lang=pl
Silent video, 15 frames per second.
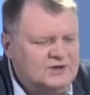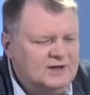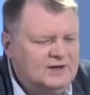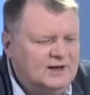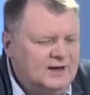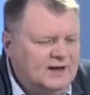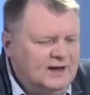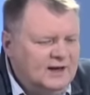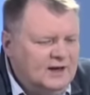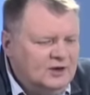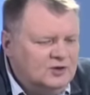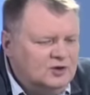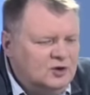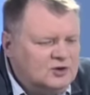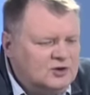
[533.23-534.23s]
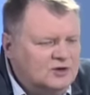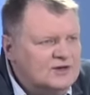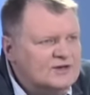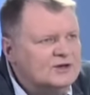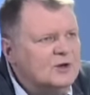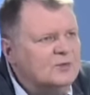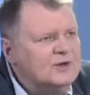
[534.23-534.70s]
że to, co
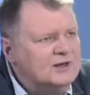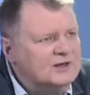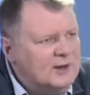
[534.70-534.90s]
jest dobre